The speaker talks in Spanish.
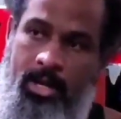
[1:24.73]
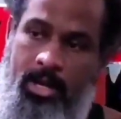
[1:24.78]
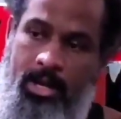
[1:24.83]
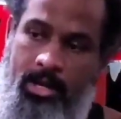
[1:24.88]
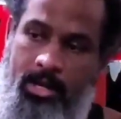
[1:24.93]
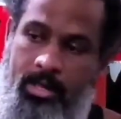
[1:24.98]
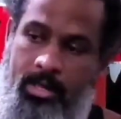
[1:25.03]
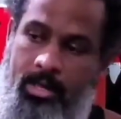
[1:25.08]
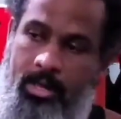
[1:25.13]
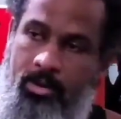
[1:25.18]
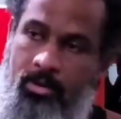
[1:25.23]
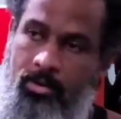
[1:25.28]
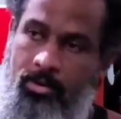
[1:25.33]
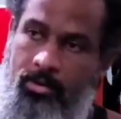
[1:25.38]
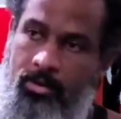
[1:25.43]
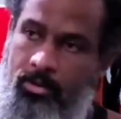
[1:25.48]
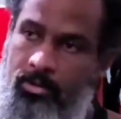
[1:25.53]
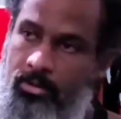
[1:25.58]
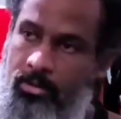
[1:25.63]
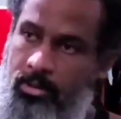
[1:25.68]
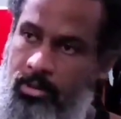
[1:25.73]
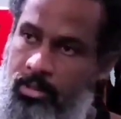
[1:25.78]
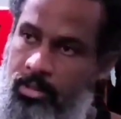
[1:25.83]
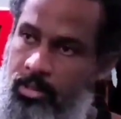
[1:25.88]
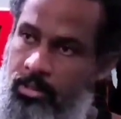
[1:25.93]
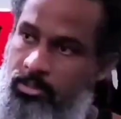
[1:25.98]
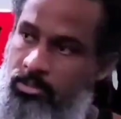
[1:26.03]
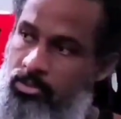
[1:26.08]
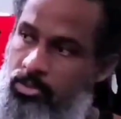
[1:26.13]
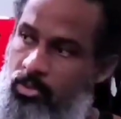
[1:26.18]
agarradero
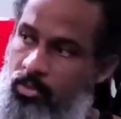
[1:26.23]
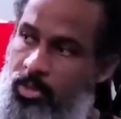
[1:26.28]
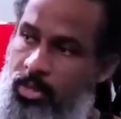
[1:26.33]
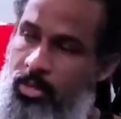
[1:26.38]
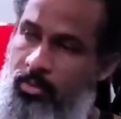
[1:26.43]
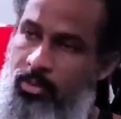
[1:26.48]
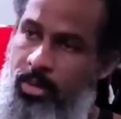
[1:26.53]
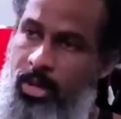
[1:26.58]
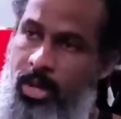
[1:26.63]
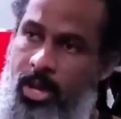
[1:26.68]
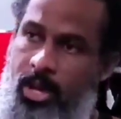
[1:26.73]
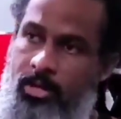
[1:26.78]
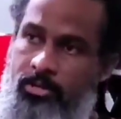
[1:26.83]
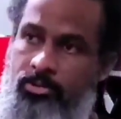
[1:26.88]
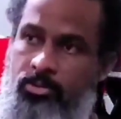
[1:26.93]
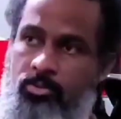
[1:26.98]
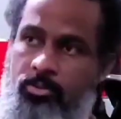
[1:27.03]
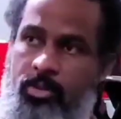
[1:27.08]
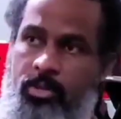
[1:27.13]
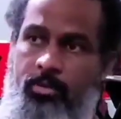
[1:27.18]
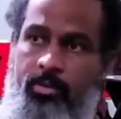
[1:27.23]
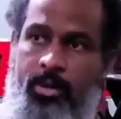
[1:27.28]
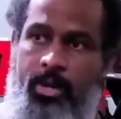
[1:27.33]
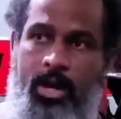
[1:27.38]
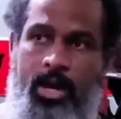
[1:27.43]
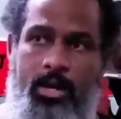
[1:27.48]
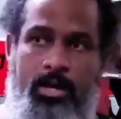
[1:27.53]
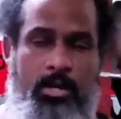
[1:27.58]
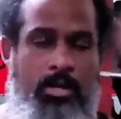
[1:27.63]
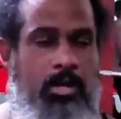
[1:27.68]
y subir, bajar, subir,
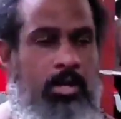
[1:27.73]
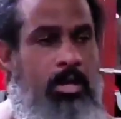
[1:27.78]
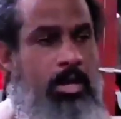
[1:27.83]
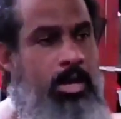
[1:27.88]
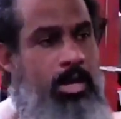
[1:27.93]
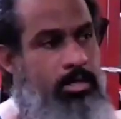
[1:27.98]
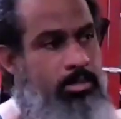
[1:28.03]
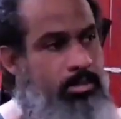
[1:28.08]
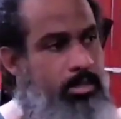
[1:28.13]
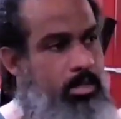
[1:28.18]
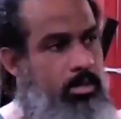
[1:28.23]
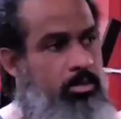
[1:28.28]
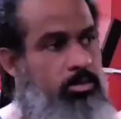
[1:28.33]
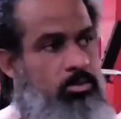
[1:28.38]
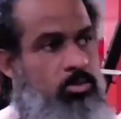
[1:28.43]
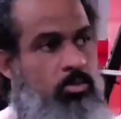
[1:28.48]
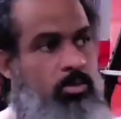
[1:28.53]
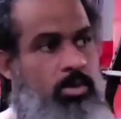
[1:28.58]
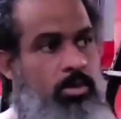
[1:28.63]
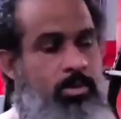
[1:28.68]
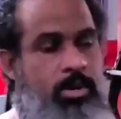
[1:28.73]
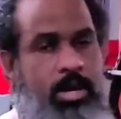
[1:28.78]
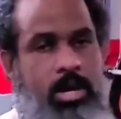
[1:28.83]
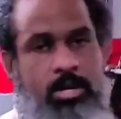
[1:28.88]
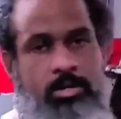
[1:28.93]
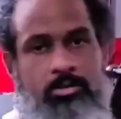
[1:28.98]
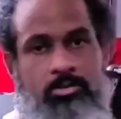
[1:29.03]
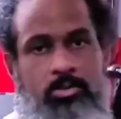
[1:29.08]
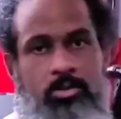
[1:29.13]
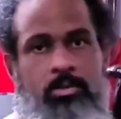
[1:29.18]
bajar, hacerlo subir,
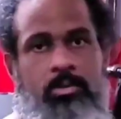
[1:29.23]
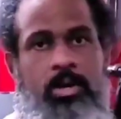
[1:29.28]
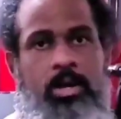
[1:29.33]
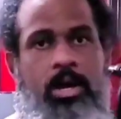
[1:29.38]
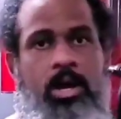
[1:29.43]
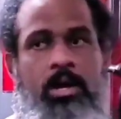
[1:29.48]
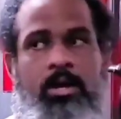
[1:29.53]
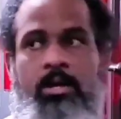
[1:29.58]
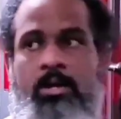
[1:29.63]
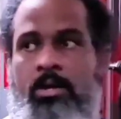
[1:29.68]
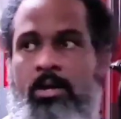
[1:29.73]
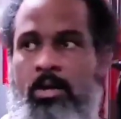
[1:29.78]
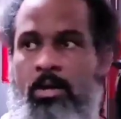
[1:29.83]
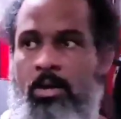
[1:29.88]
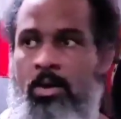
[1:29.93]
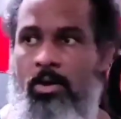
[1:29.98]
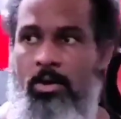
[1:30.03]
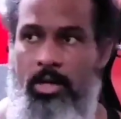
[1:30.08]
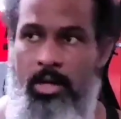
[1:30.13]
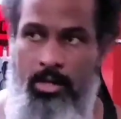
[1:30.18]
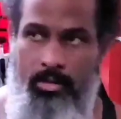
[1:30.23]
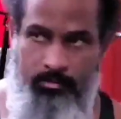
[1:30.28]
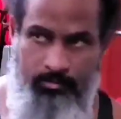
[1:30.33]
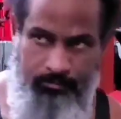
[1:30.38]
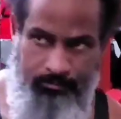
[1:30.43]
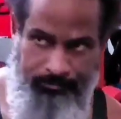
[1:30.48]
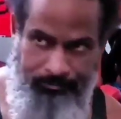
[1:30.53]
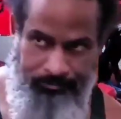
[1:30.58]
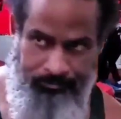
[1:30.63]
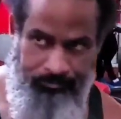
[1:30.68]
bajar y subir, bajar. ¿Ok?
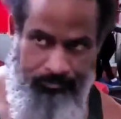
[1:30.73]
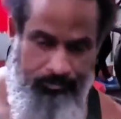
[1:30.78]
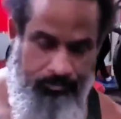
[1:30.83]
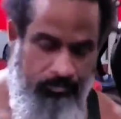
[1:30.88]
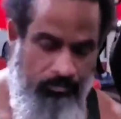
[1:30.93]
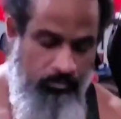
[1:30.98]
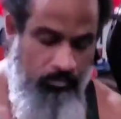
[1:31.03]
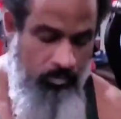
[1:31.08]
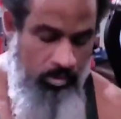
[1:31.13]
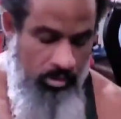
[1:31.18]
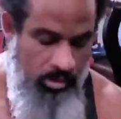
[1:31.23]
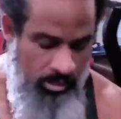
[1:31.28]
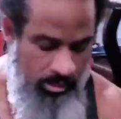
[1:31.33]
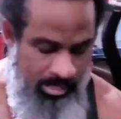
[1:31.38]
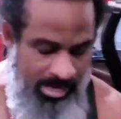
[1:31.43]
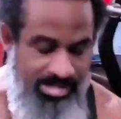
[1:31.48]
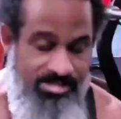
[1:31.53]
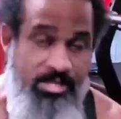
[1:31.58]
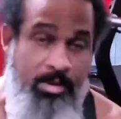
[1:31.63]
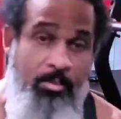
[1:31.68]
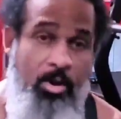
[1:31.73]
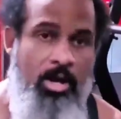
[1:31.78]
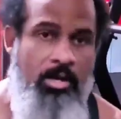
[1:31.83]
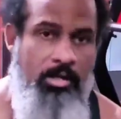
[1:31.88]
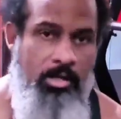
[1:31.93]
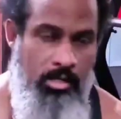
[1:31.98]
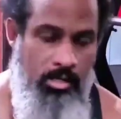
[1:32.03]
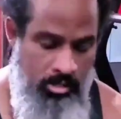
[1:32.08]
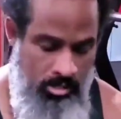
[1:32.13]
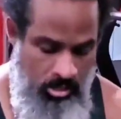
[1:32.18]
¿Qué hacemos
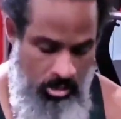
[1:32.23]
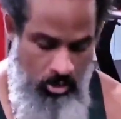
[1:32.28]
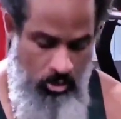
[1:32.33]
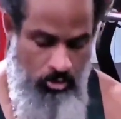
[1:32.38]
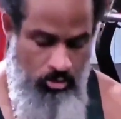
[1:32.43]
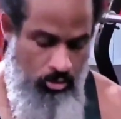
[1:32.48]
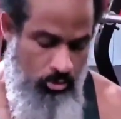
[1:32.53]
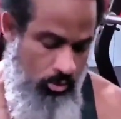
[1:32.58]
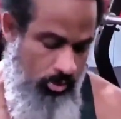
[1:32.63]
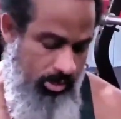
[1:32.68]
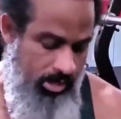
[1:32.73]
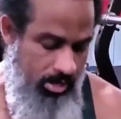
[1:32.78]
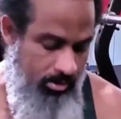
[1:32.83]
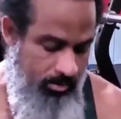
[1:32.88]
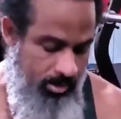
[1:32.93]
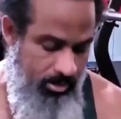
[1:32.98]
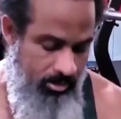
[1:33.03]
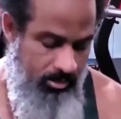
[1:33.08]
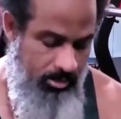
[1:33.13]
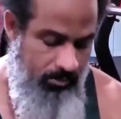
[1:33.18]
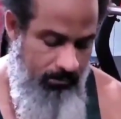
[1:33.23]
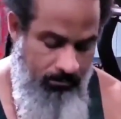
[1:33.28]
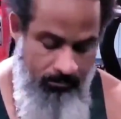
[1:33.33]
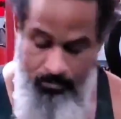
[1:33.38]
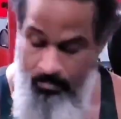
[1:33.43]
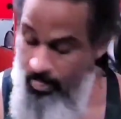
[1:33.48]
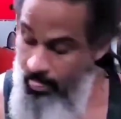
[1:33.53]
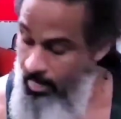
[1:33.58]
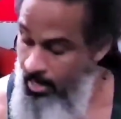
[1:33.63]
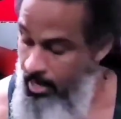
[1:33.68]
aquí? Nosotros realmente
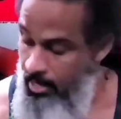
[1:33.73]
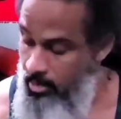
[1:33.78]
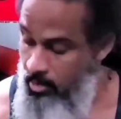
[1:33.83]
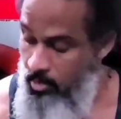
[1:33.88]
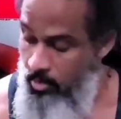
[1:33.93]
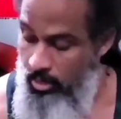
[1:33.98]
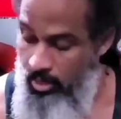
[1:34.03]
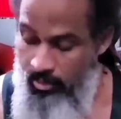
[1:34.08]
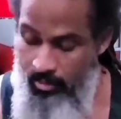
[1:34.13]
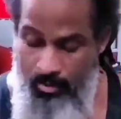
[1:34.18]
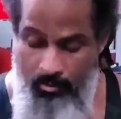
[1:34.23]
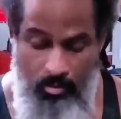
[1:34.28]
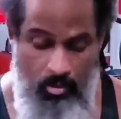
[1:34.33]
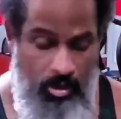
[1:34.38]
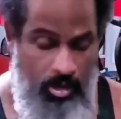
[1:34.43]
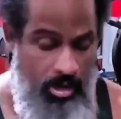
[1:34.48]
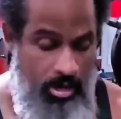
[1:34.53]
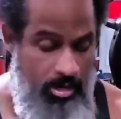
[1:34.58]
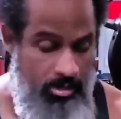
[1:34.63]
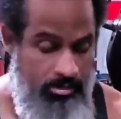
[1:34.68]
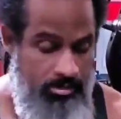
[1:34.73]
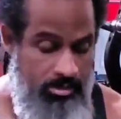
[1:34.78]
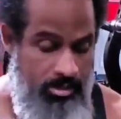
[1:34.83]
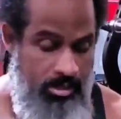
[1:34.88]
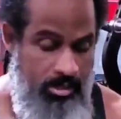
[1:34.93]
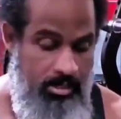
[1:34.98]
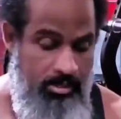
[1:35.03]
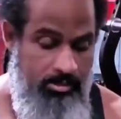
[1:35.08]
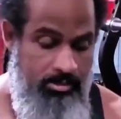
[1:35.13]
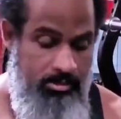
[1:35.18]
lo que vamos a
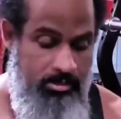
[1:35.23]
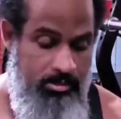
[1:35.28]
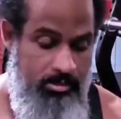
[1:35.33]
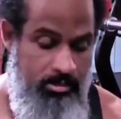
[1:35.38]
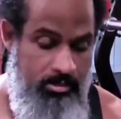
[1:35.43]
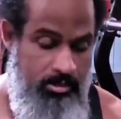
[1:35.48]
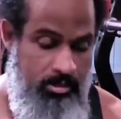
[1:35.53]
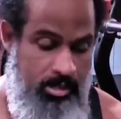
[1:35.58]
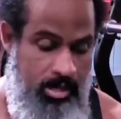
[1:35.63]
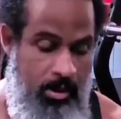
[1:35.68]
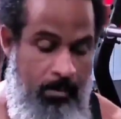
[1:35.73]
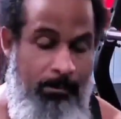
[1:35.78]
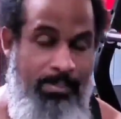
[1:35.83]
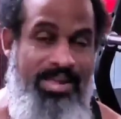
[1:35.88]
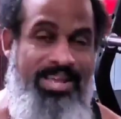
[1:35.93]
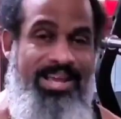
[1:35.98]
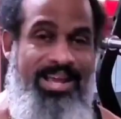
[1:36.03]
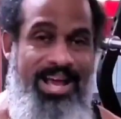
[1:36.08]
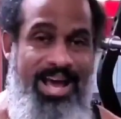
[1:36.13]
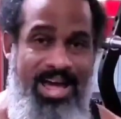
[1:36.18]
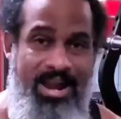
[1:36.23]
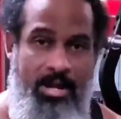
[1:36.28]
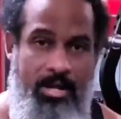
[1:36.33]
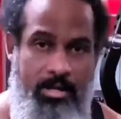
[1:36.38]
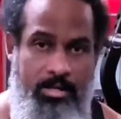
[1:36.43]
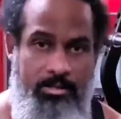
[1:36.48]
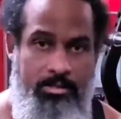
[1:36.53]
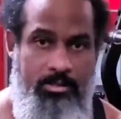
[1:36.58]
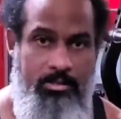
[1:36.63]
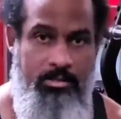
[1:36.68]
hacer es
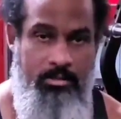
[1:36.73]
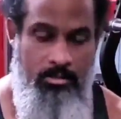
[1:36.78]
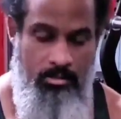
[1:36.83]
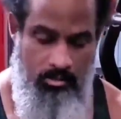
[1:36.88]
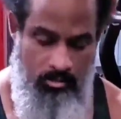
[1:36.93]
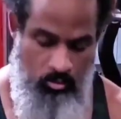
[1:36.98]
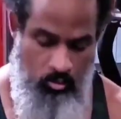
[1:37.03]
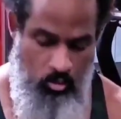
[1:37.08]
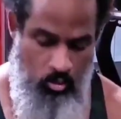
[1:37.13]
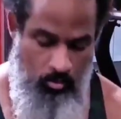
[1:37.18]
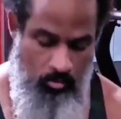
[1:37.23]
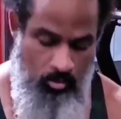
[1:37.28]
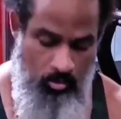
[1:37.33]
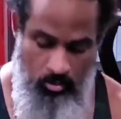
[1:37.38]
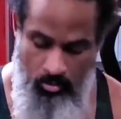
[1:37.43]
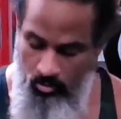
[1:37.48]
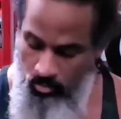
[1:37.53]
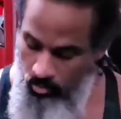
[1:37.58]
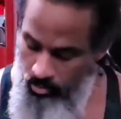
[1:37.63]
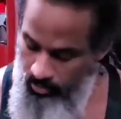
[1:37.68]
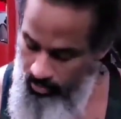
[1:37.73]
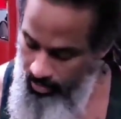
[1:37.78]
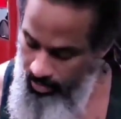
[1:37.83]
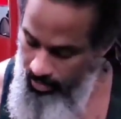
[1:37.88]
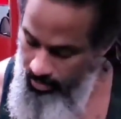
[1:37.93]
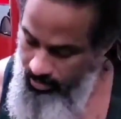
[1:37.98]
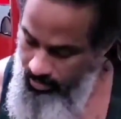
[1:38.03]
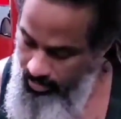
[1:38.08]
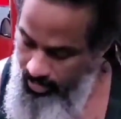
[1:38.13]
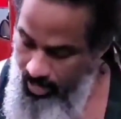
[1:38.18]
explicarles cómo
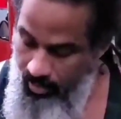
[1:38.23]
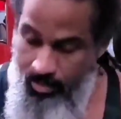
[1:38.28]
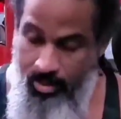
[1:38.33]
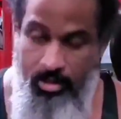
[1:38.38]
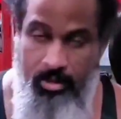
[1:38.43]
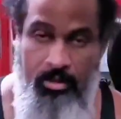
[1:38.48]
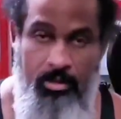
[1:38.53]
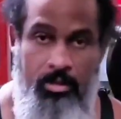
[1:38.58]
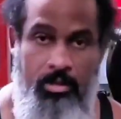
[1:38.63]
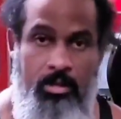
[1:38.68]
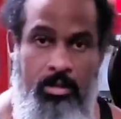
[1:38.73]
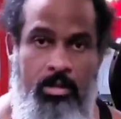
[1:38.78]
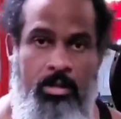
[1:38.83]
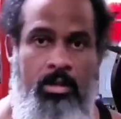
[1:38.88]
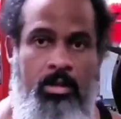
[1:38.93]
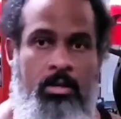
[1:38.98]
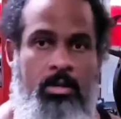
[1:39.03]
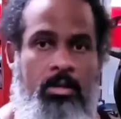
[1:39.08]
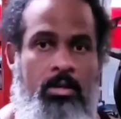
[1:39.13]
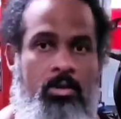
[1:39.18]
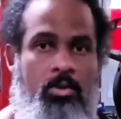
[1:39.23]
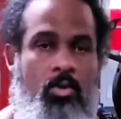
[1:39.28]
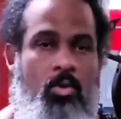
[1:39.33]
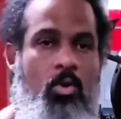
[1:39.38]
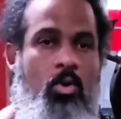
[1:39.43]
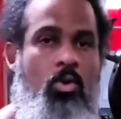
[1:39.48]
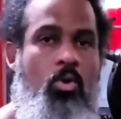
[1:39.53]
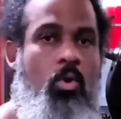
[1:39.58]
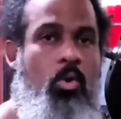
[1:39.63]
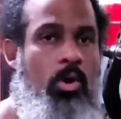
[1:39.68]
ustedes deben
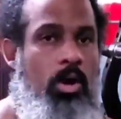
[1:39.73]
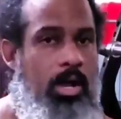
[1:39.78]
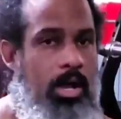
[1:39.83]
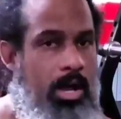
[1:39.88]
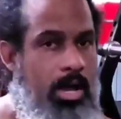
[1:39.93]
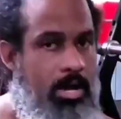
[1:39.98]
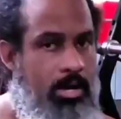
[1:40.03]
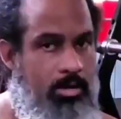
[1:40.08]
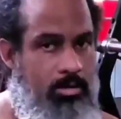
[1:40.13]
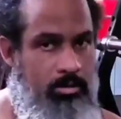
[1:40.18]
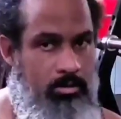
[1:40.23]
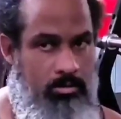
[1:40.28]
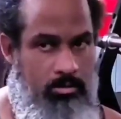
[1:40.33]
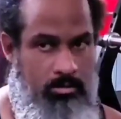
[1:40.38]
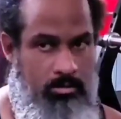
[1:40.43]
colocar